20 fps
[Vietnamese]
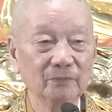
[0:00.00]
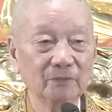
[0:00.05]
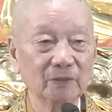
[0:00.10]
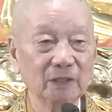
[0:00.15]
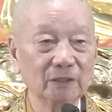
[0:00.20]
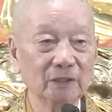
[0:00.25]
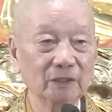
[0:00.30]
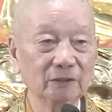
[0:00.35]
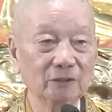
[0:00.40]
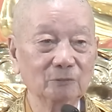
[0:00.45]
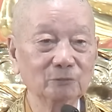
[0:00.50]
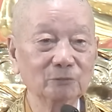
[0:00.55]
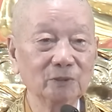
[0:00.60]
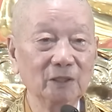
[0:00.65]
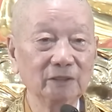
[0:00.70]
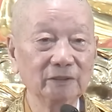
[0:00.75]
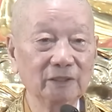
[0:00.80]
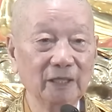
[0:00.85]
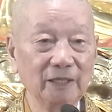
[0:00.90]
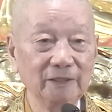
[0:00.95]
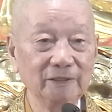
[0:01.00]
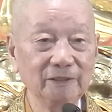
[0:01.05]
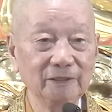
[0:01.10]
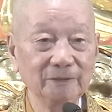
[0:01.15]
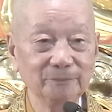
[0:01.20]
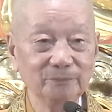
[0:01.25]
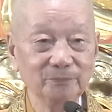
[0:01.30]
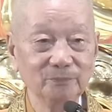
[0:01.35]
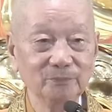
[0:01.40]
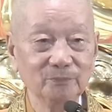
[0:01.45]
Ta đã trong đời thầy đó
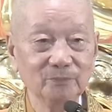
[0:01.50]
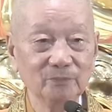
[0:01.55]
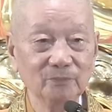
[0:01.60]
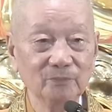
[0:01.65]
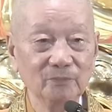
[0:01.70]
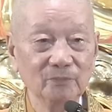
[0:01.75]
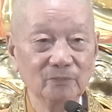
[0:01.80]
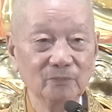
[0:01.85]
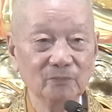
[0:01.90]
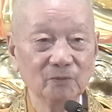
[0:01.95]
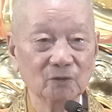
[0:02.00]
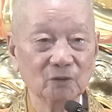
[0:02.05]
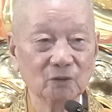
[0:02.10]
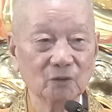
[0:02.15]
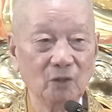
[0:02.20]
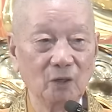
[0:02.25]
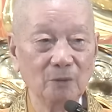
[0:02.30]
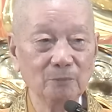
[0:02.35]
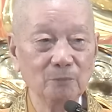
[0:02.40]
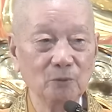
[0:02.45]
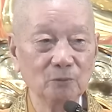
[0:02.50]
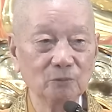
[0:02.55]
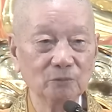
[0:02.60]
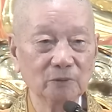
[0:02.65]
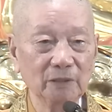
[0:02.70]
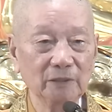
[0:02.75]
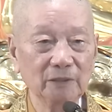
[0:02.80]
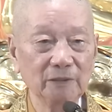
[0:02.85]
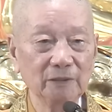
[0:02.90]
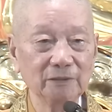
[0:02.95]
có một
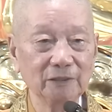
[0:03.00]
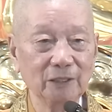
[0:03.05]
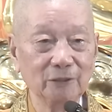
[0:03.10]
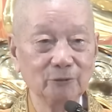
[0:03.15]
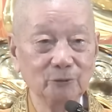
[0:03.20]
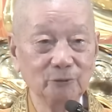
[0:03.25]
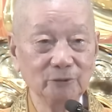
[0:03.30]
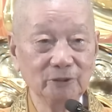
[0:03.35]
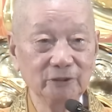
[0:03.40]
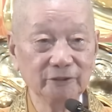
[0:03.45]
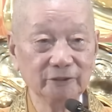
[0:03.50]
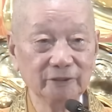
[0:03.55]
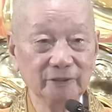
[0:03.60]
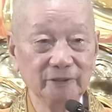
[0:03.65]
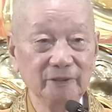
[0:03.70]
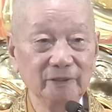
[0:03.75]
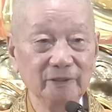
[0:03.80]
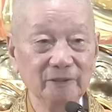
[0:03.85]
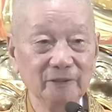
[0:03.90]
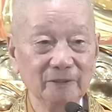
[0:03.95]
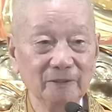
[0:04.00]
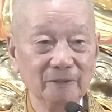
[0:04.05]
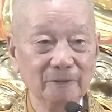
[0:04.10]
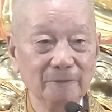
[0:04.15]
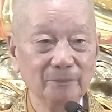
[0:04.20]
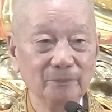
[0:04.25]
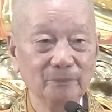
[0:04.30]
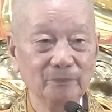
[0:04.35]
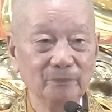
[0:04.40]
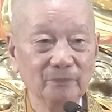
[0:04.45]
cái đạo hữu cư sĩ
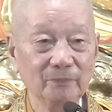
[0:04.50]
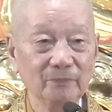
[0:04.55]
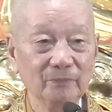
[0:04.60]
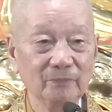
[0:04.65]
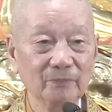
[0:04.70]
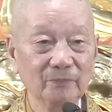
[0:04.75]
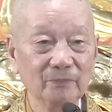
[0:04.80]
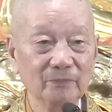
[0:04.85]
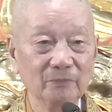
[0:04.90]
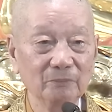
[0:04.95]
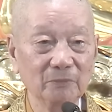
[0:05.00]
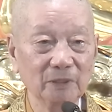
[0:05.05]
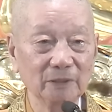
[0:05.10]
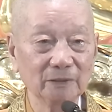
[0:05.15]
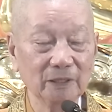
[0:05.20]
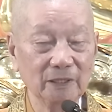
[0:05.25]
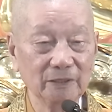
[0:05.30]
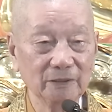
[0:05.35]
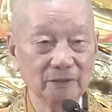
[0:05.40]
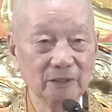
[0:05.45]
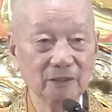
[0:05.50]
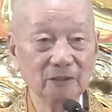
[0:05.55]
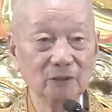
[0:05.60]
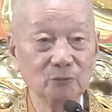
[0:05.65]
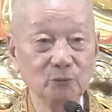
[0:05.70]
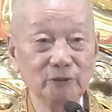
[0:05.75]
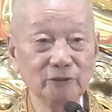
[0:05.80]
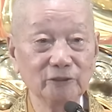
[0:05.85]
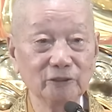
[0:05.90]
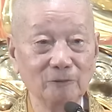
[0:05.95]
mà thầy rất là
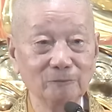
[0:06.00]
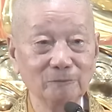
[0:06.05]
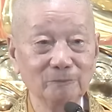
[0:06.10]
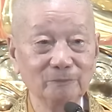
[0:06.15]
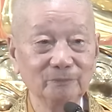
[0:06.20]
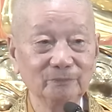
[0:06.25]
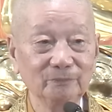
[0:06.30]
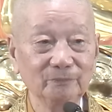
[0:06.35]
quý trọng.